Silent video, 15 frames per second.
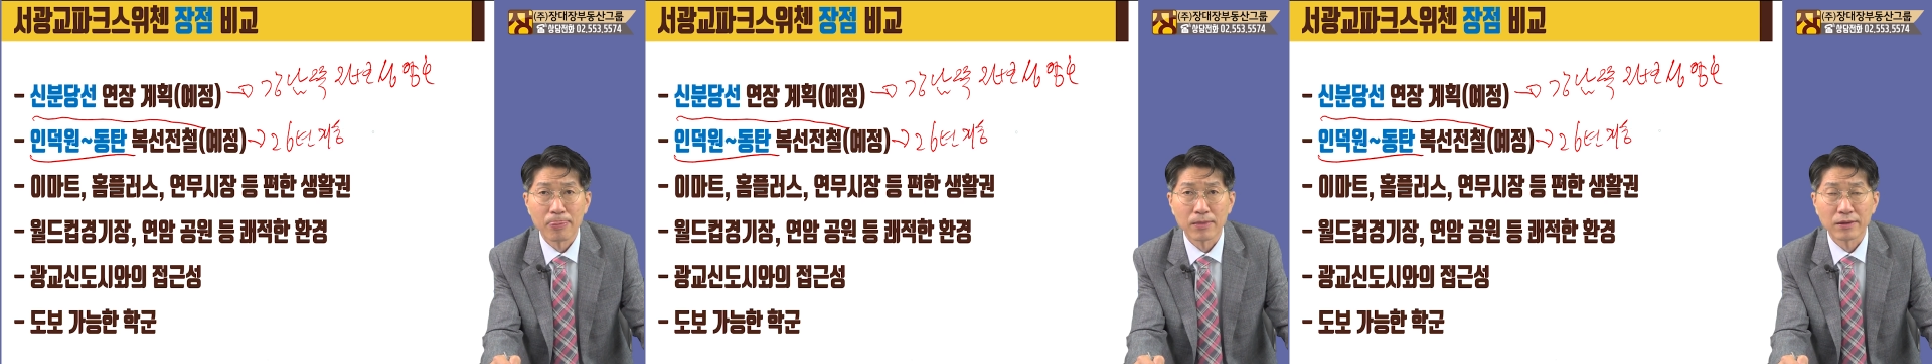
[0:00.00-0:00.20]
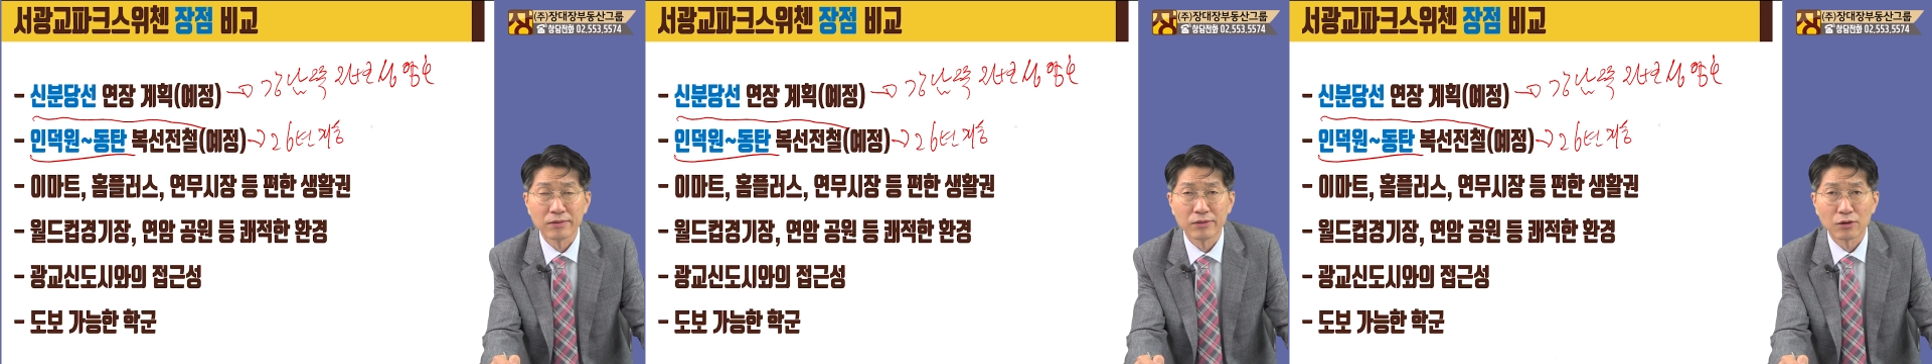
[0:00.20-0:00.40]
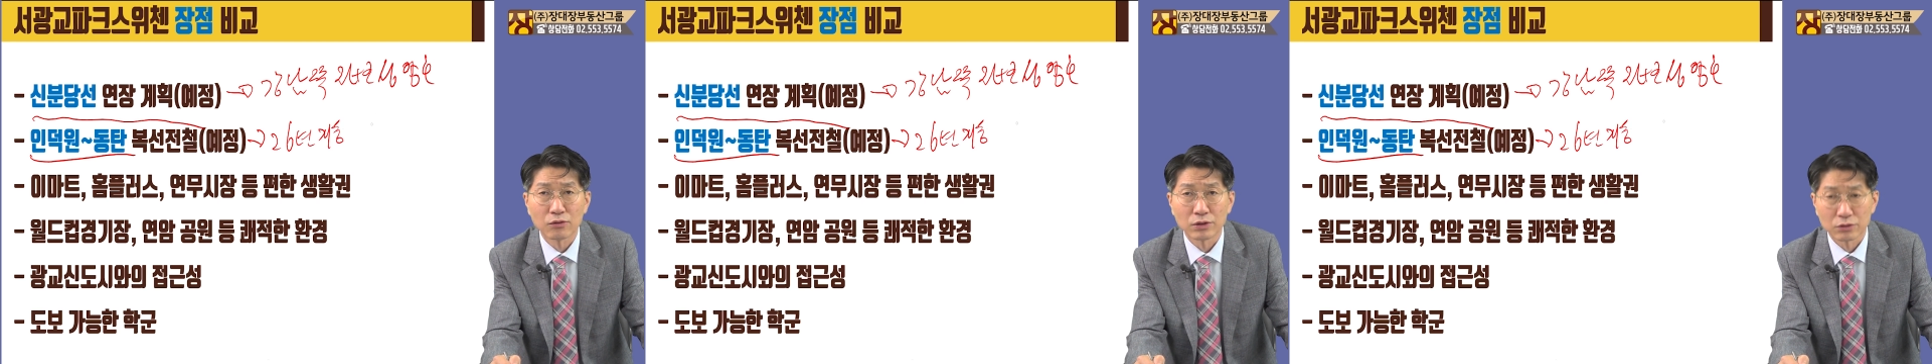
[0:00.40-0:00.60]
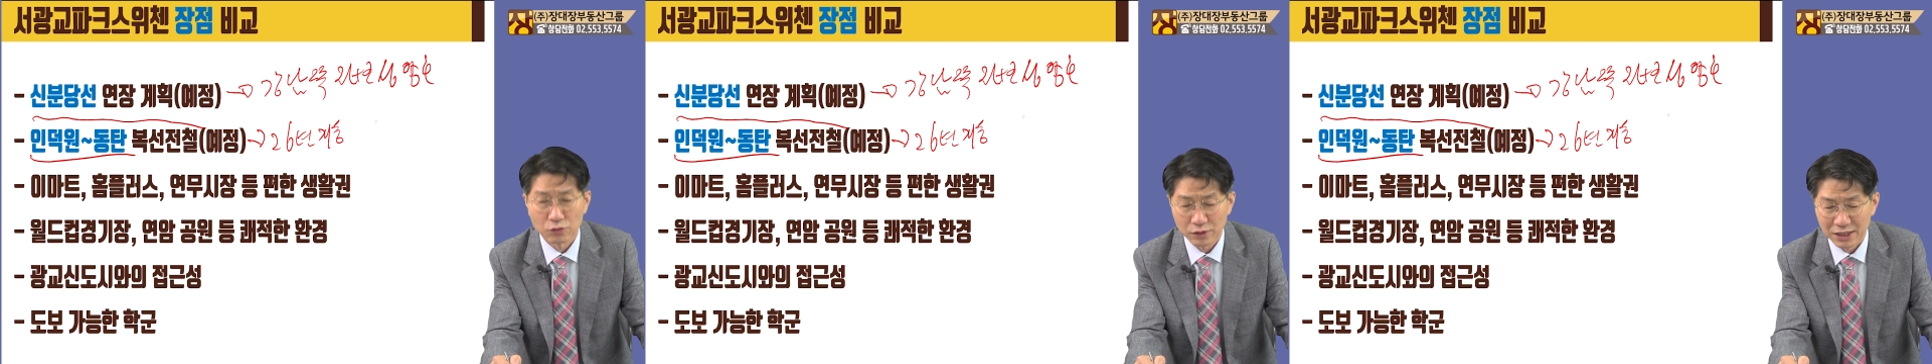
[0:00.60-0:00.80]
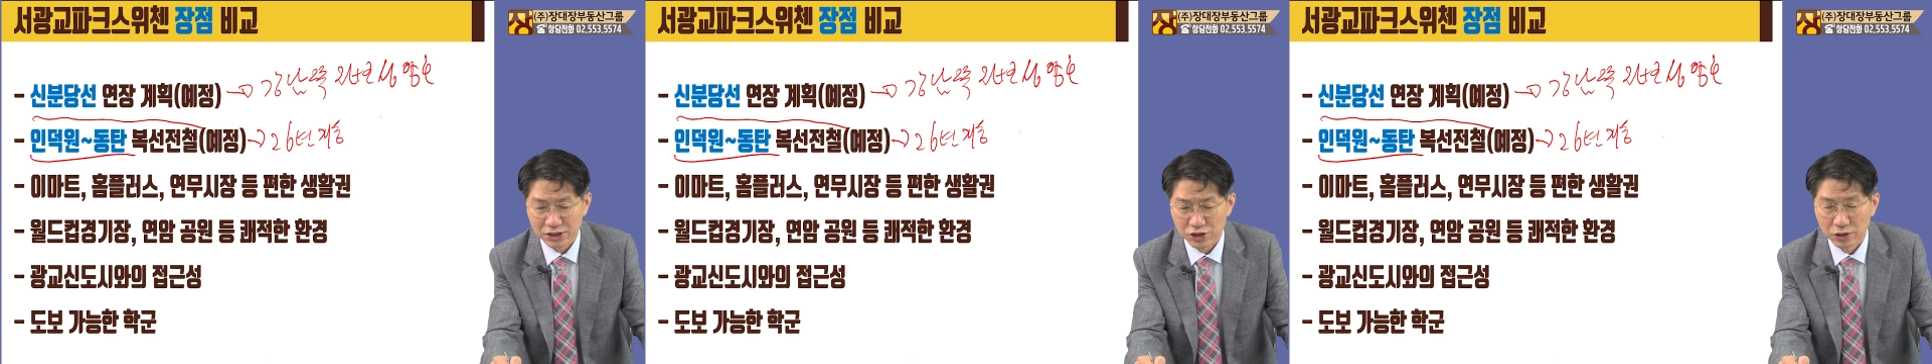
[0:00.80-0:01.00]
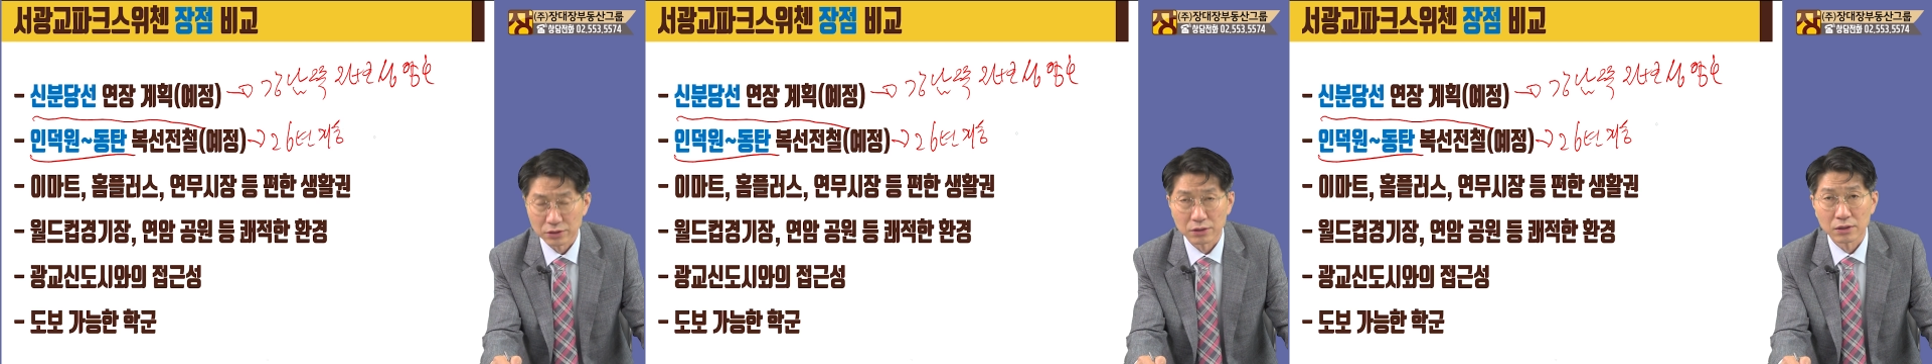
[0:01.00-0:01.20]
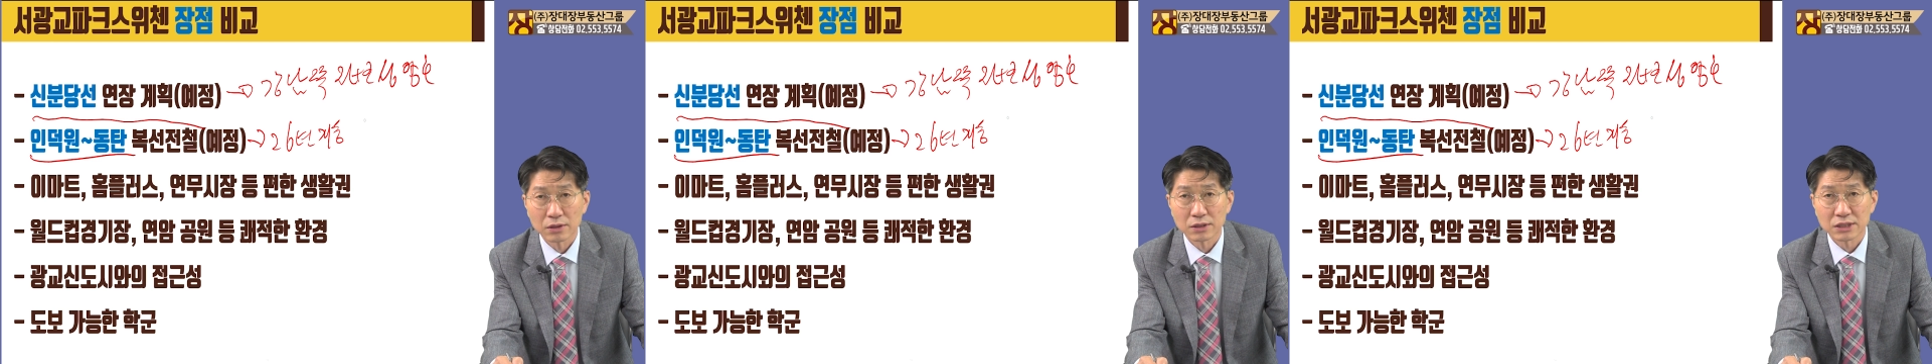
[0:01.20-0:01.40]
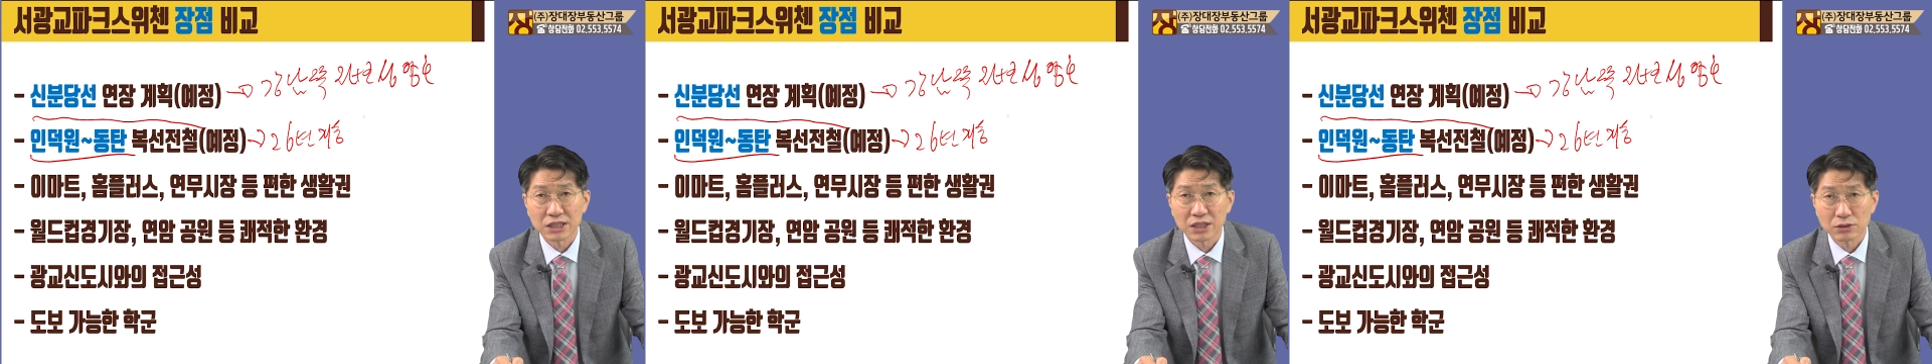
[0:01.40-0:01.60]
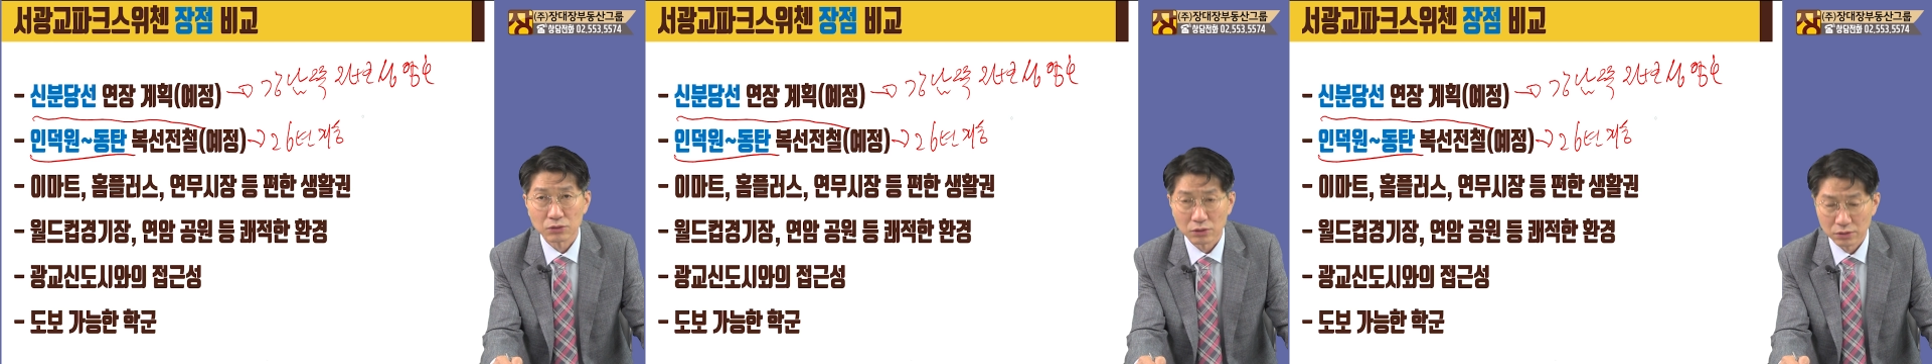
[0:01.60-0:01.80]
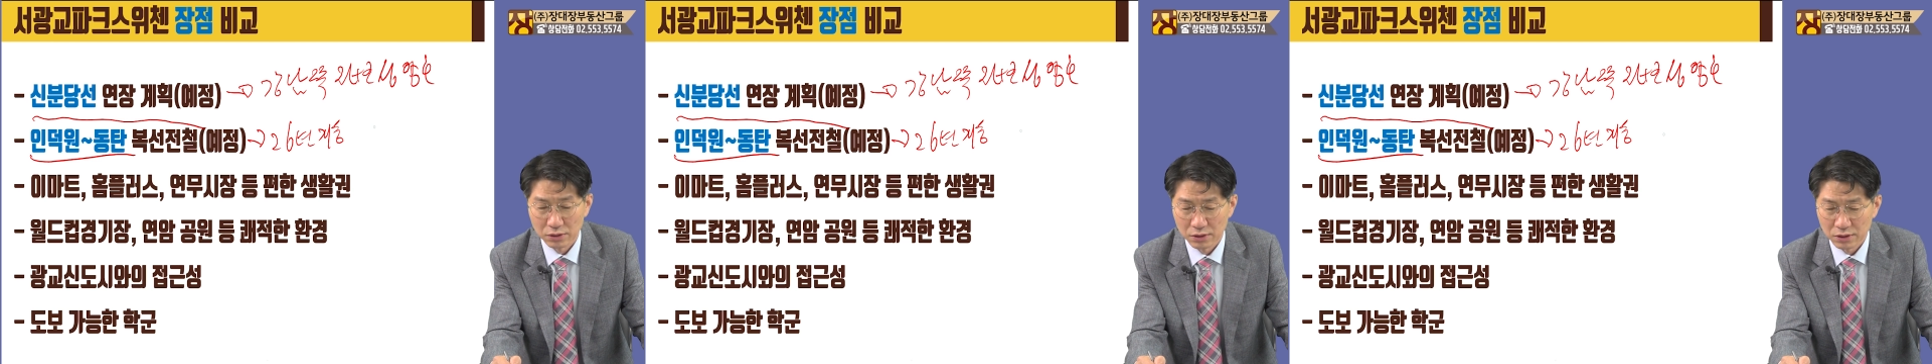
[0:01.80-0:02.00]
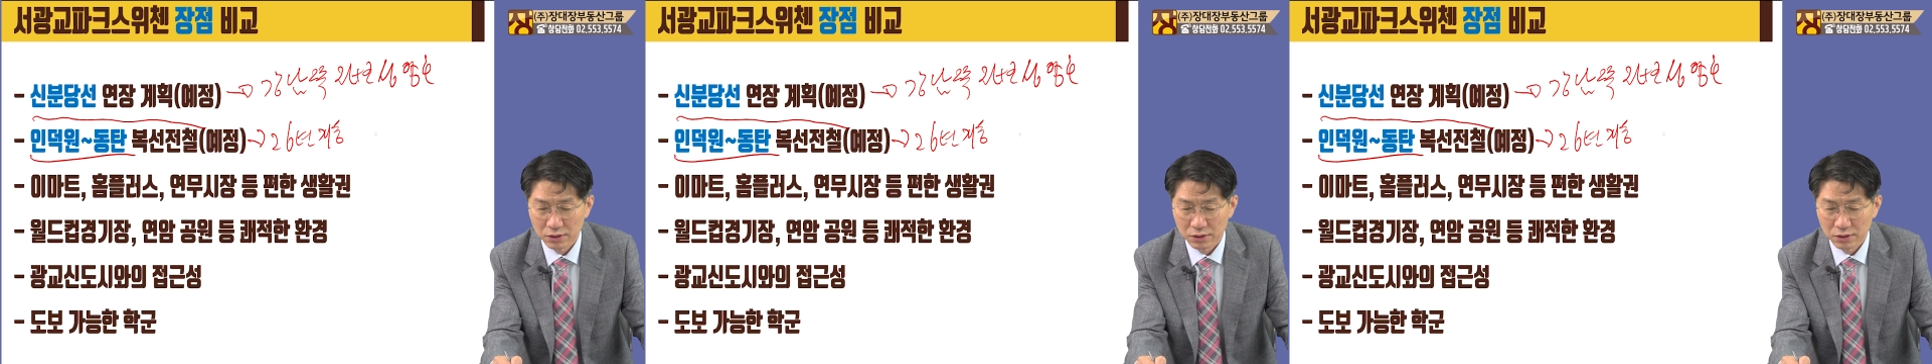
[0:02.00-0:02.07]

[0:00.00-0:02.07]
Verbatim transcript: 인덕원, 과천, 사당동,